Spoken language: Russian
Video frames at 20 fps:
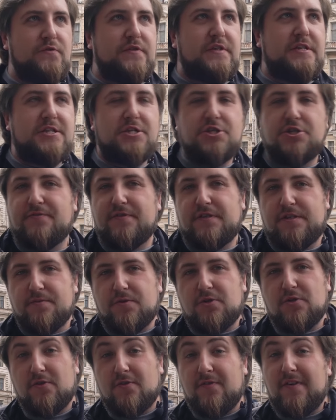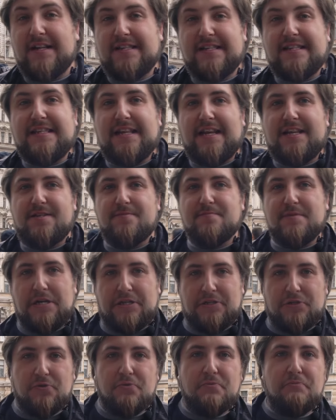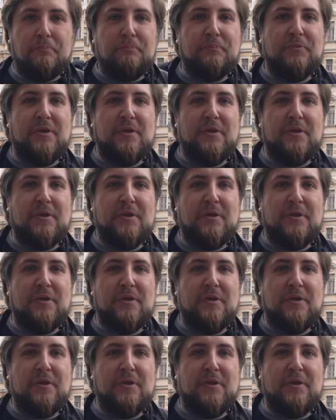он в 1823 году.